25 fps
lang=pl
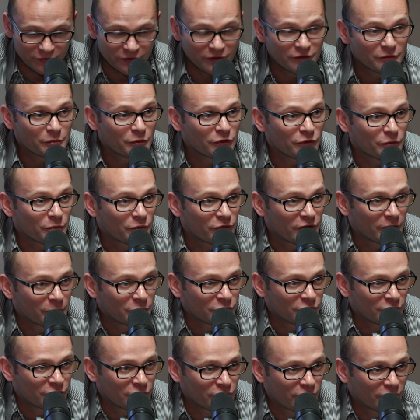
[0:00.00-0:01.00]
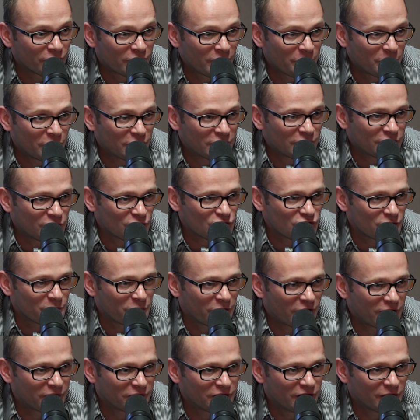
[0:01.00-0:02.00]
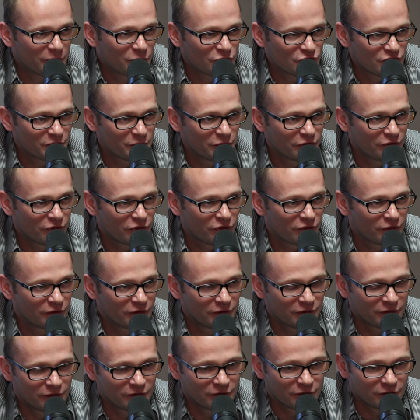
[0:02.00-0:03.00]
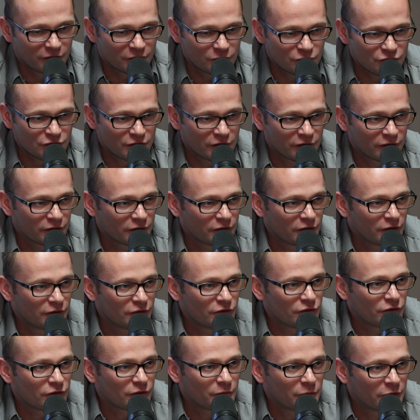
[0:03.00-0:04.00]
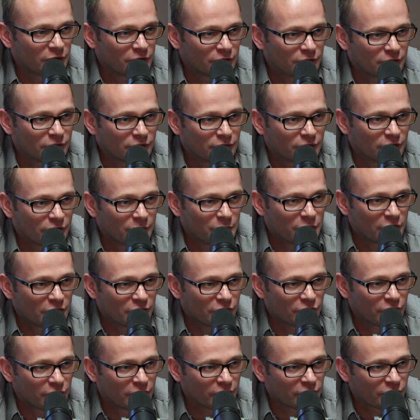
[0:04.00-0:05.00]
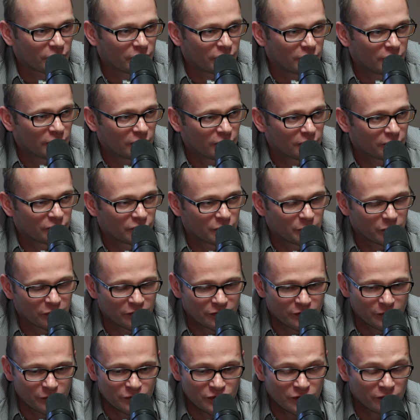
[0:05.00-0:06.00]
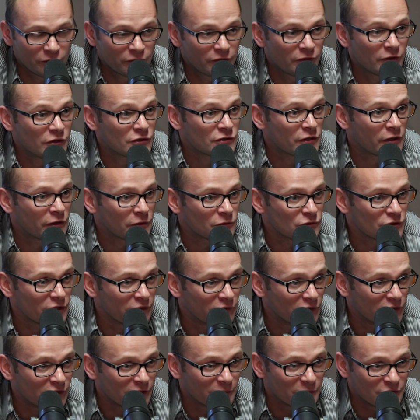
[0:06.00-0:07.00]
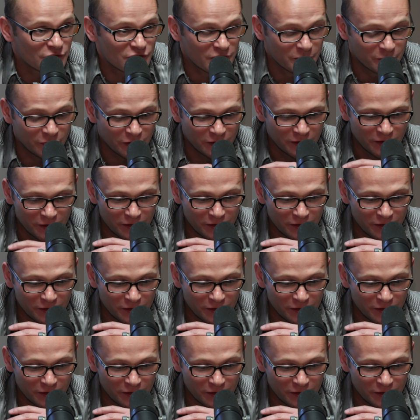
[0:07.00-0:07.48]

w ten sposób zamknąć ten temat, a to, że prawda może być e, różna, kiedyś chyba najbardziej jasno i klarownie powiedział ksiądz Tischner. Już tak, nawet nie będziemy